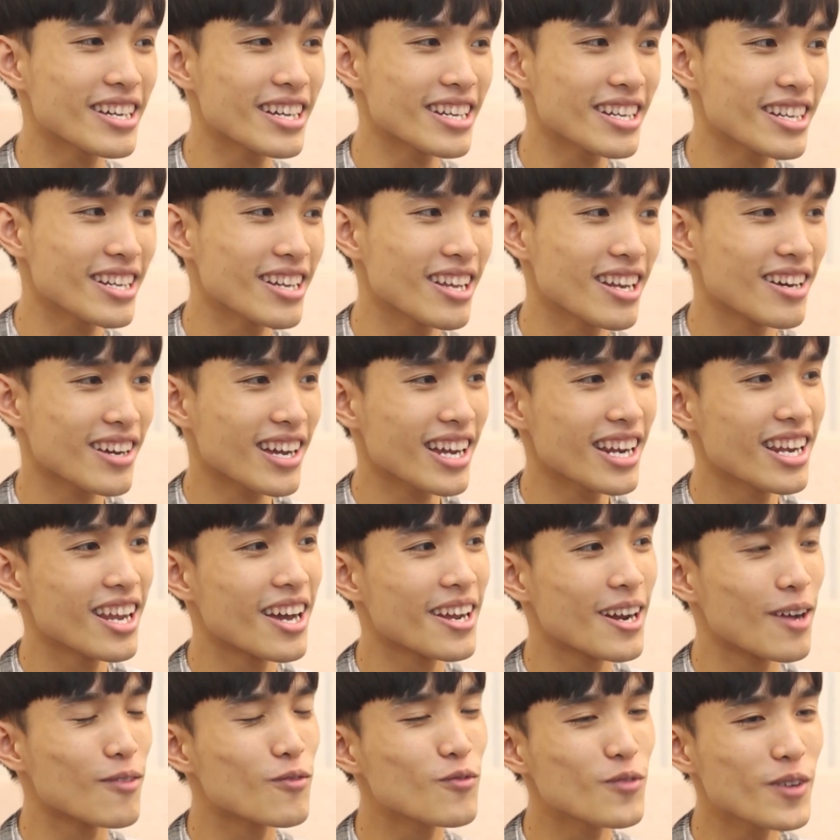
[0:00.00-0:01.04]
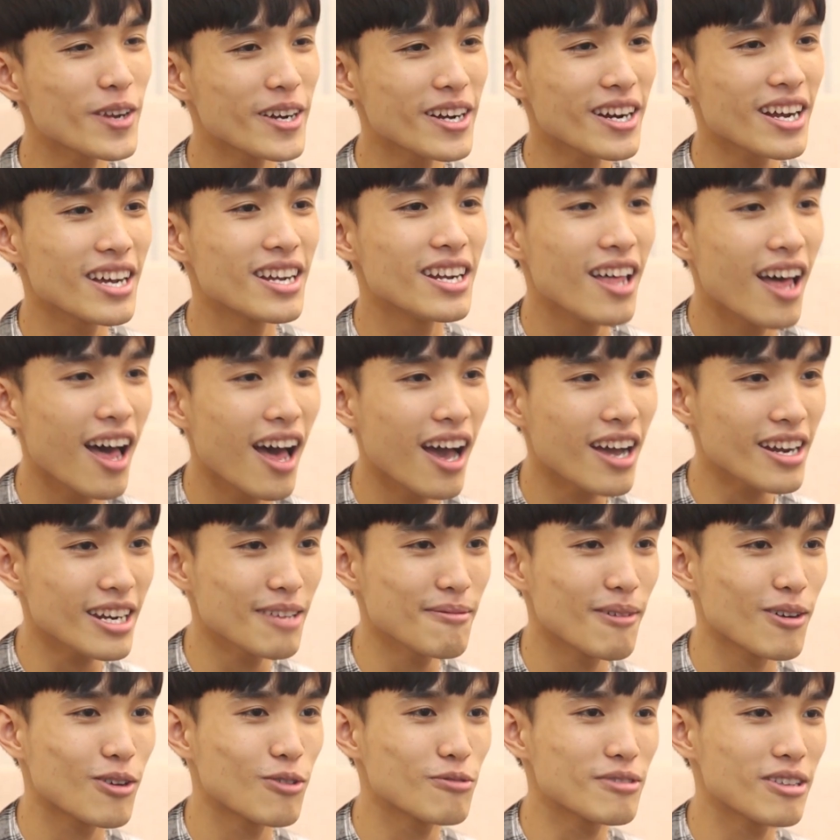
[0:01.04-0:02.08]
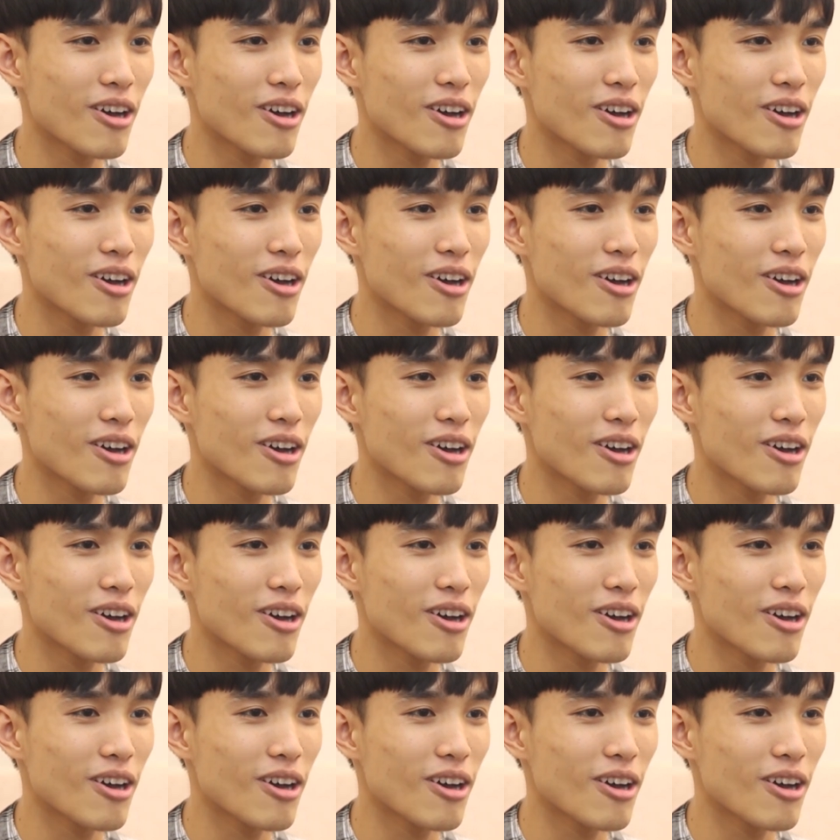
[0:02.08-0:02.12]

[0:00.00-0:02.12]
cái đó là cái lời động viên rất là lớn nếu mà củ